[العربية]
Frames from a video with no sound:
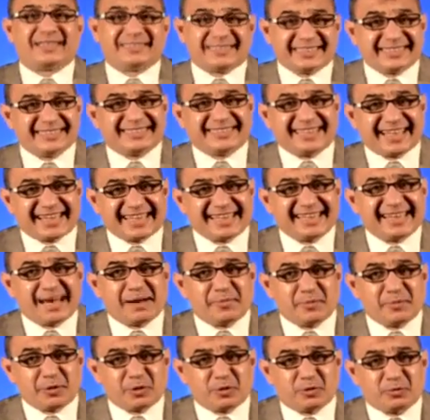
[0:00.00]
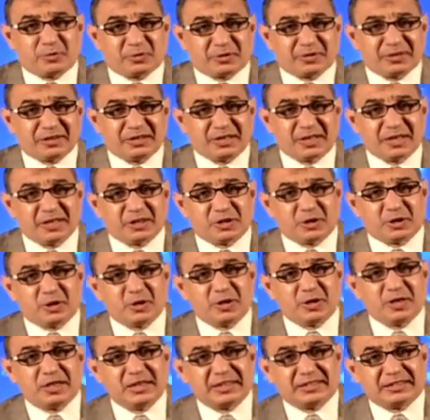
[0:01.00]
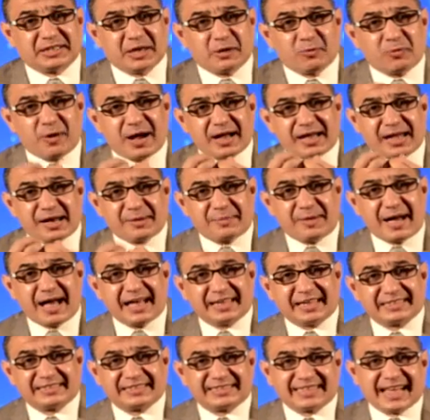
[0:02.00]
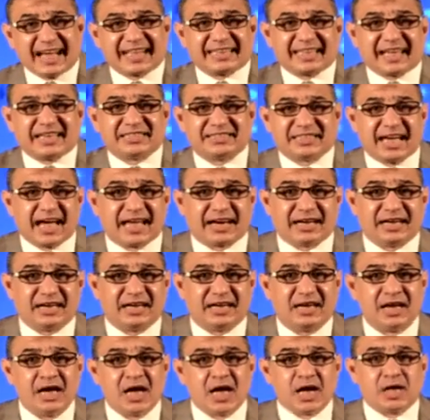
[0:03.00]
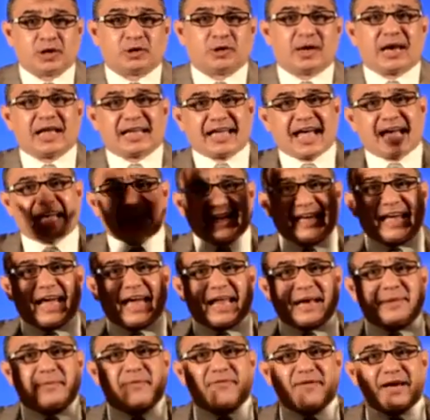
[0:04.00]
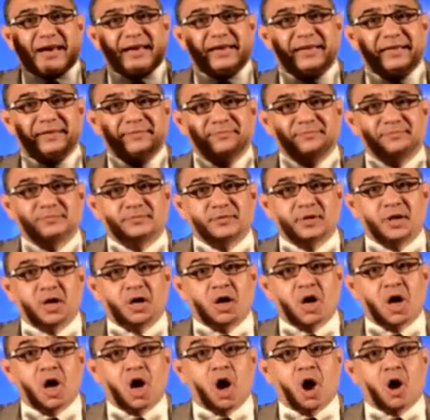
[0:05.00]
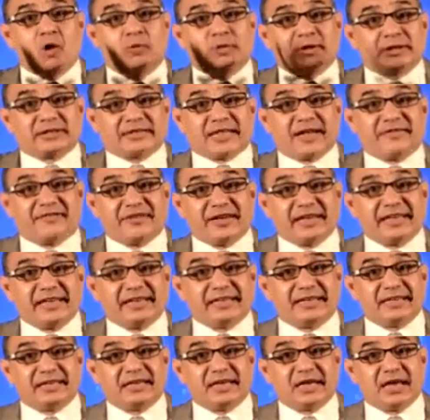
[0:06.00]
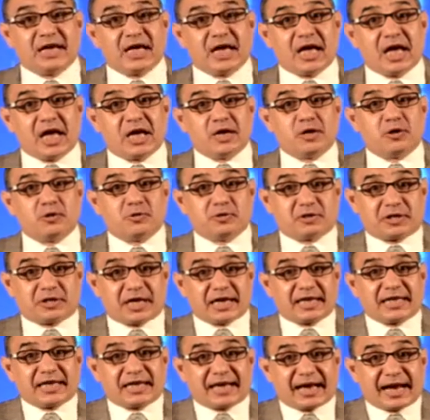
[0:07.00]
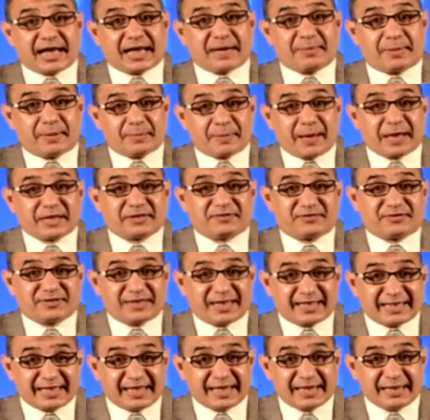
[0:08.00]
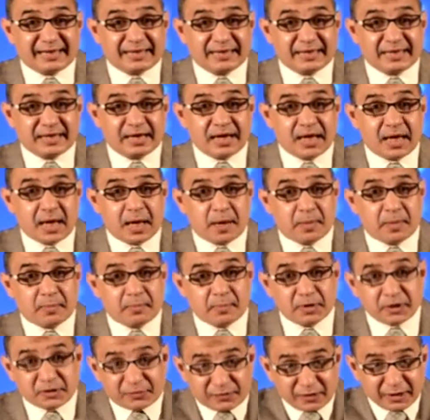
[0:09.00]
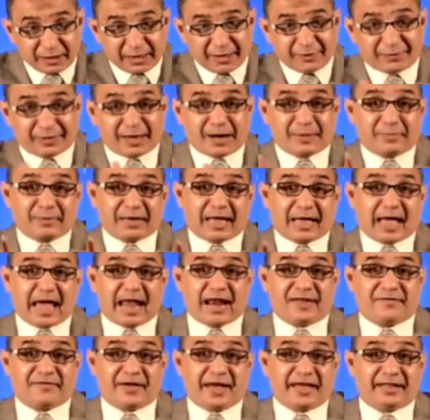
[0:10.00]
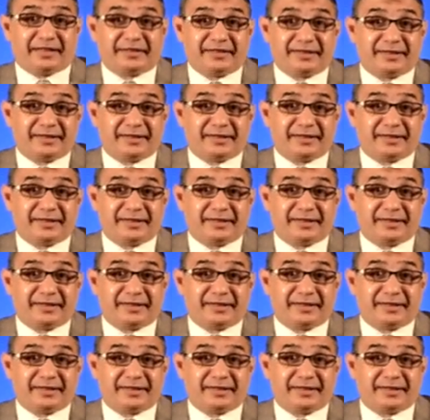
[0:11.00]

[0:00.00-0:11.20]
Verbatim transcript: تجي تشتكي للمرور تقول له سواق الباص قاطع الشارع يقول لك يا أخي أنا ما فعله ويكتفي أنه يسجل رقم الباص في يده مش في دفتر المخالفات